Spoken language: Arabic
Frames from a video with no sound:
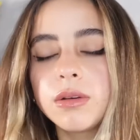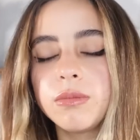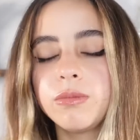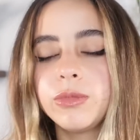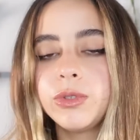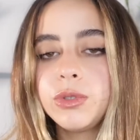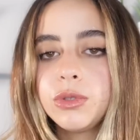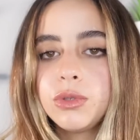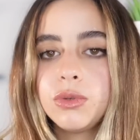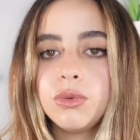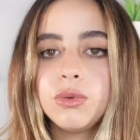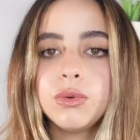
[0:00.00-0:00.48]

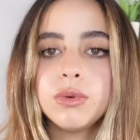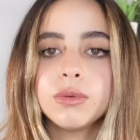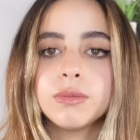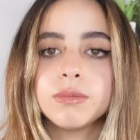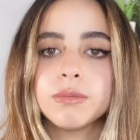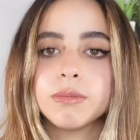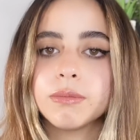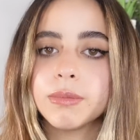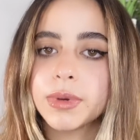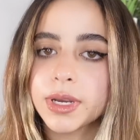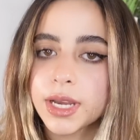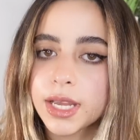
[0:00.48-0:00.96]
بصوا
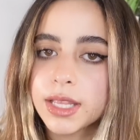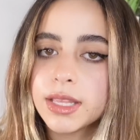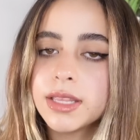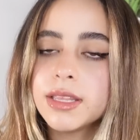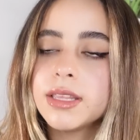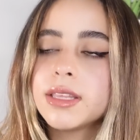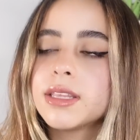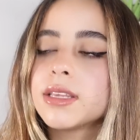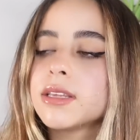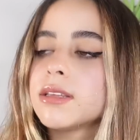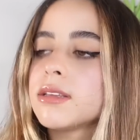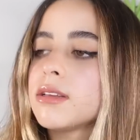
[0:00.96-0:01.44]

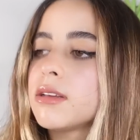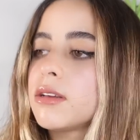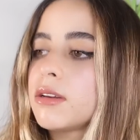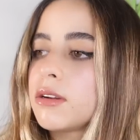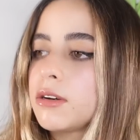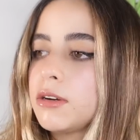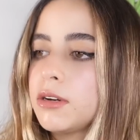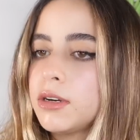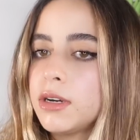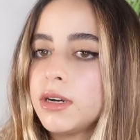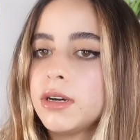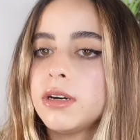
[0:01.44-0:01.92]
بجد
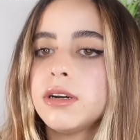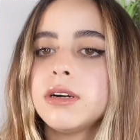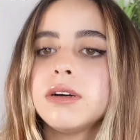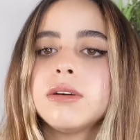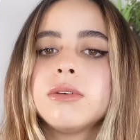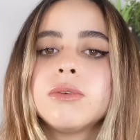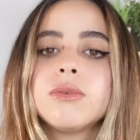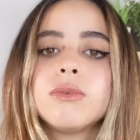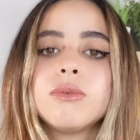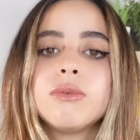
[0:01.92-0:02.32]
رائع